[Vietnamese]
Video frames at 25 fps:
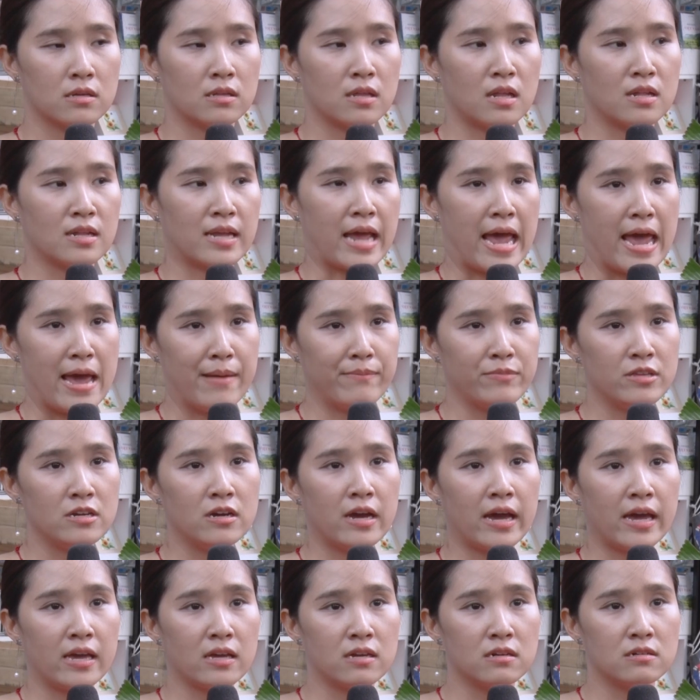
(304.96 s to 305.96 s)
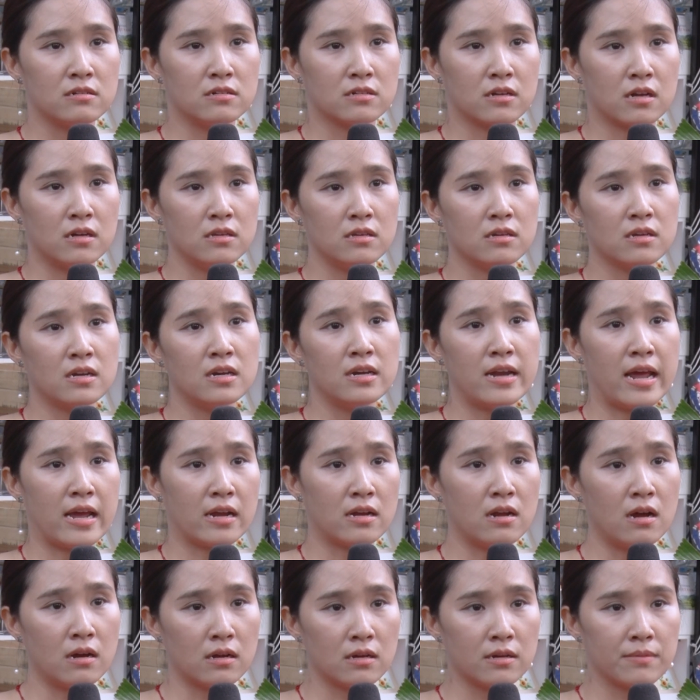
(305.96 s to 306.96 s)
tình cảm giữa hai người có những cái
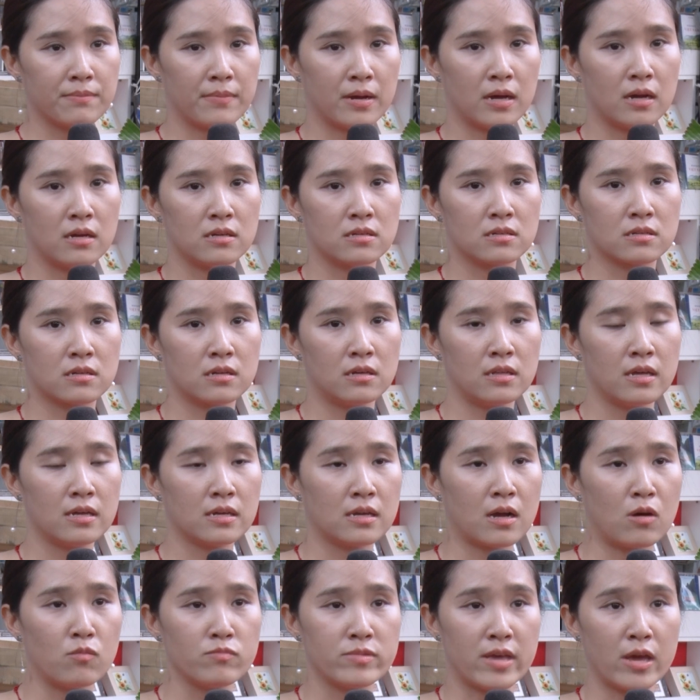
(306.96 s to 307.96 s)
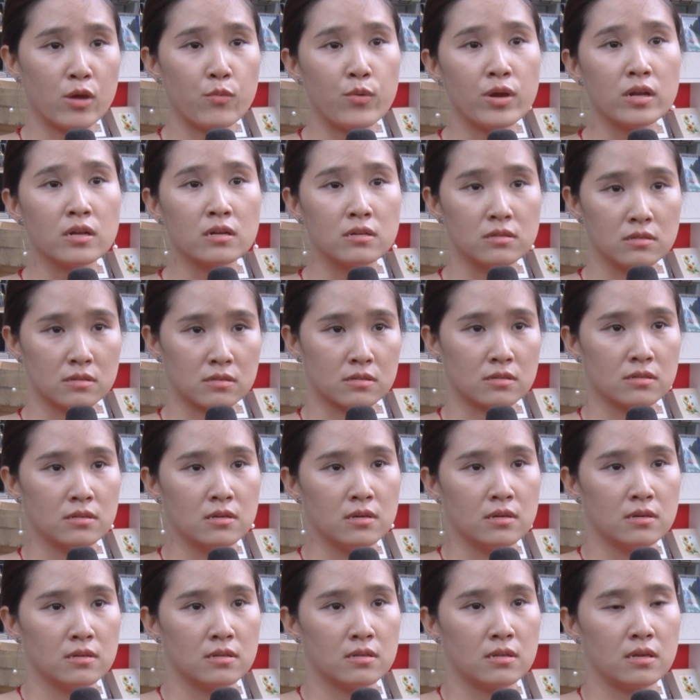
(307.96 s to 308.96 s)
nạn nứt mà có thể không giải quyết được
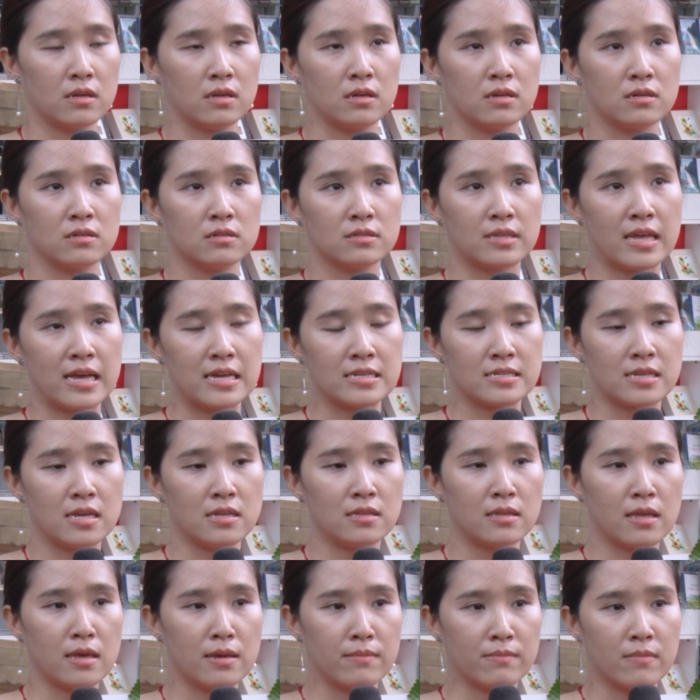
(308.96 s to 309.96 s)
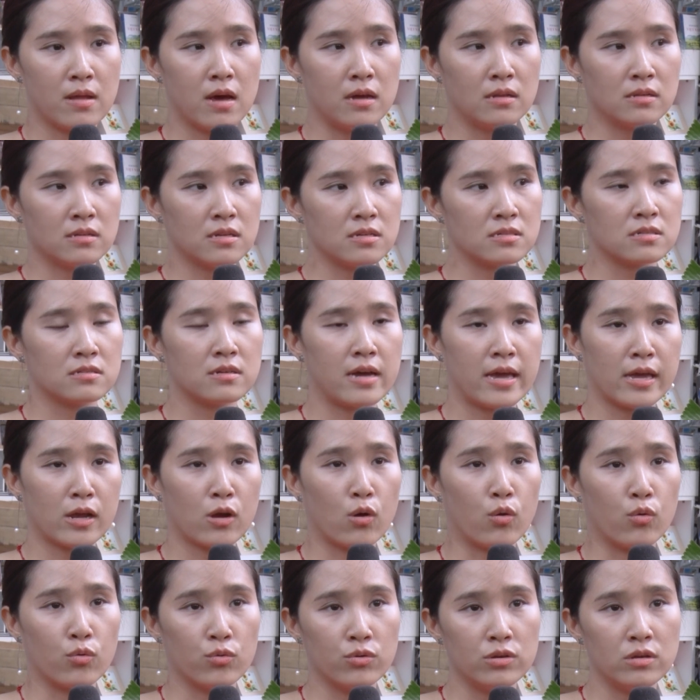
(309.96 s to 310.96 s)
thì người ta sẽ tìm đến cái sự an
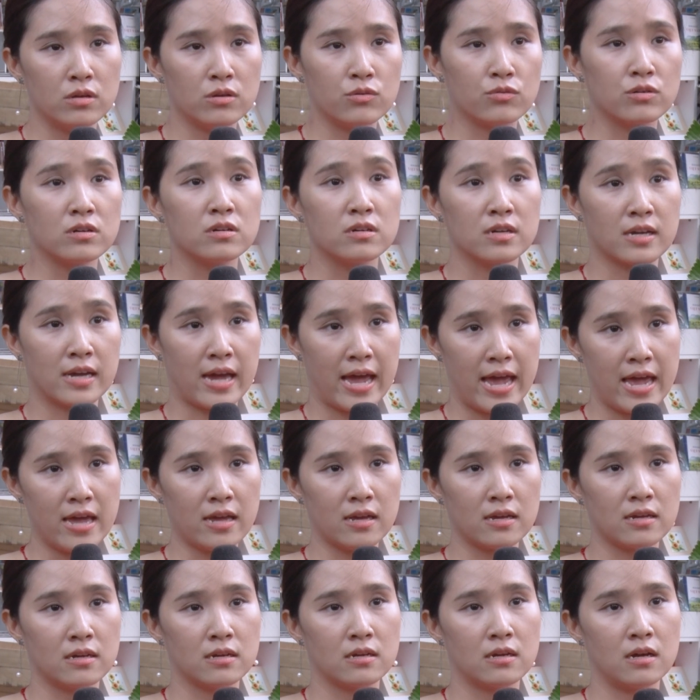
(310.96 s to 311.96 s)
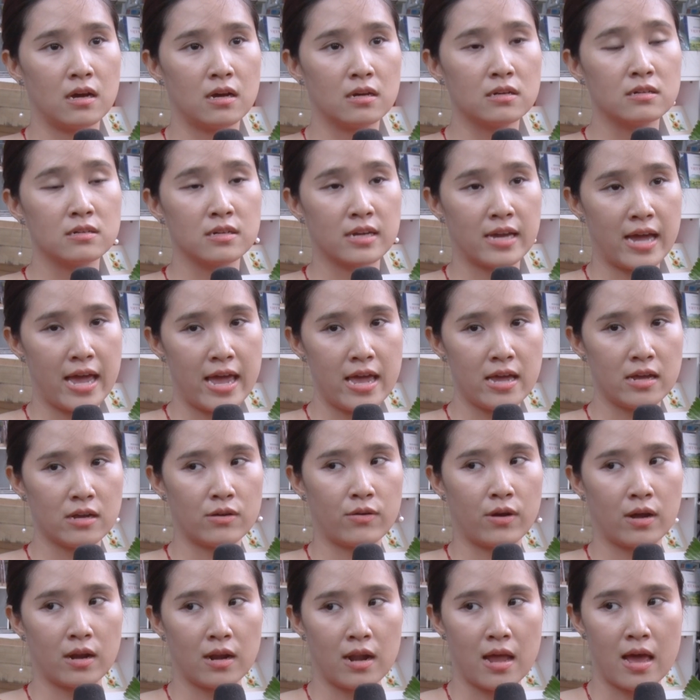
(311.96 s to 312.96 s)
ủi của người khác ở người khác
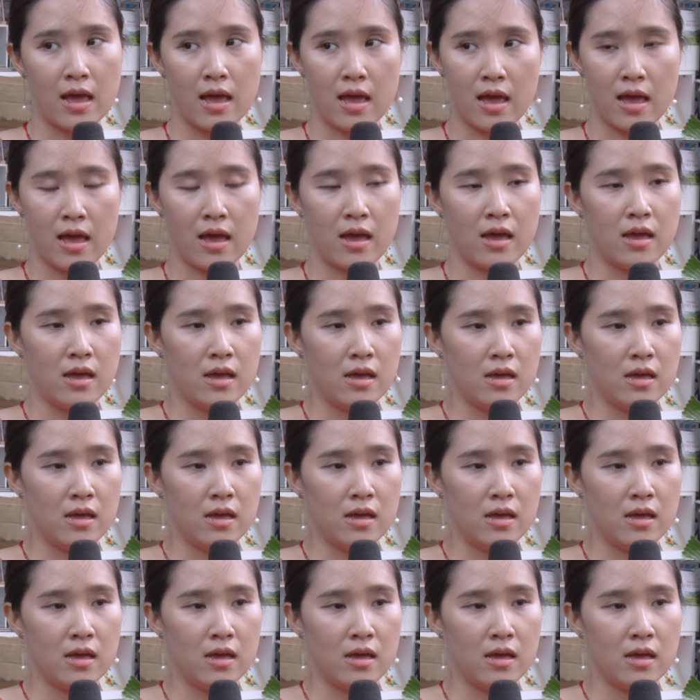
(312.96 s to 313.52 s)
hoặc là